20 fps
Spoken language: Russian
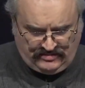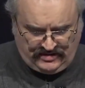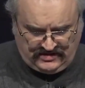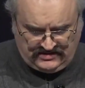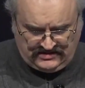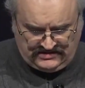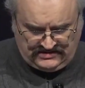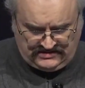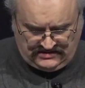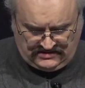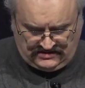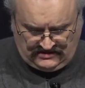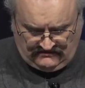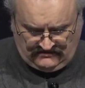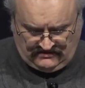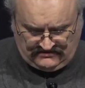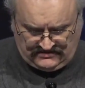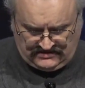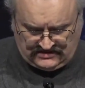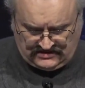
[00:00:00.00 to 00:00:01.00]
принеси
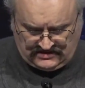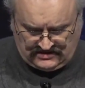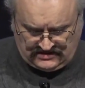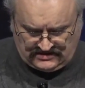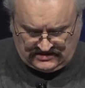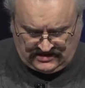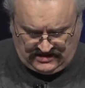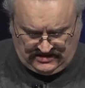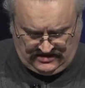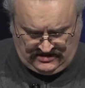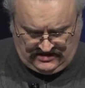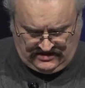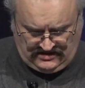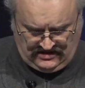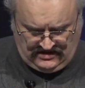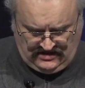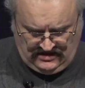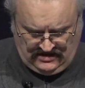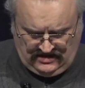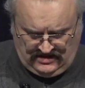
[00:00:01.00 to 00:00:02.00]
там во
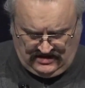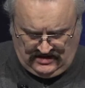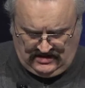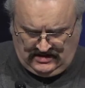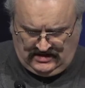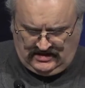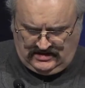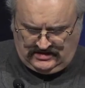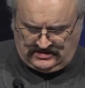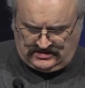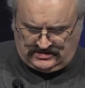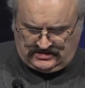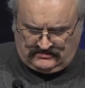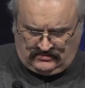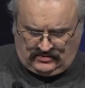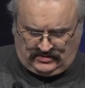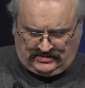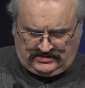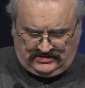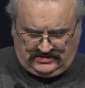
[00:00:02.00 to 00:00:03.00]
всесожжение
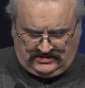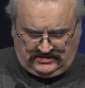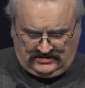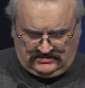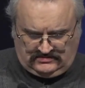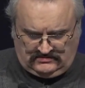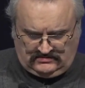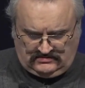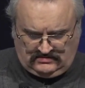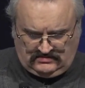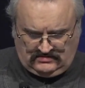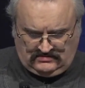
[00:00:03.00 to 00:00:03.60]
животных.